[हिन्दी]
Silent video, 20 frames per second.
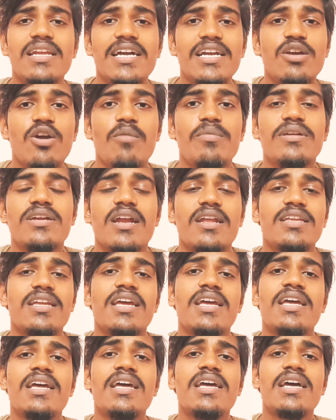लेडी ऑफिसर
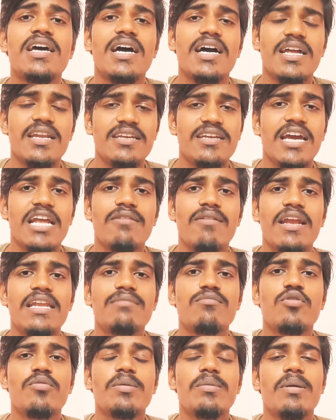से रियल
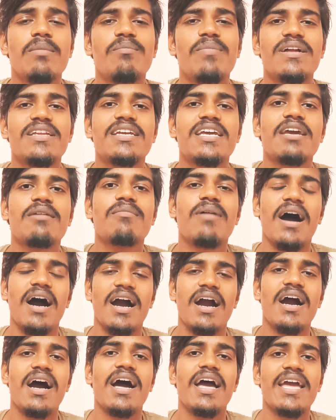वाली मूवी में बच के
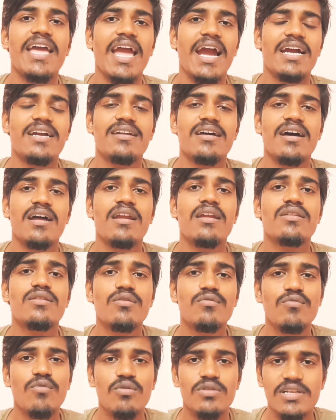भागा है एक्टर
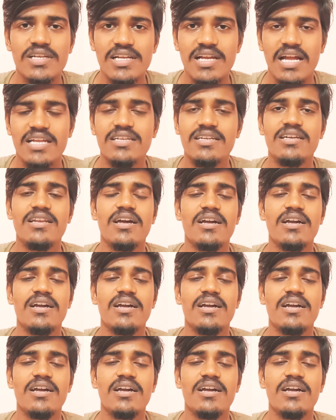तो वो अच्छी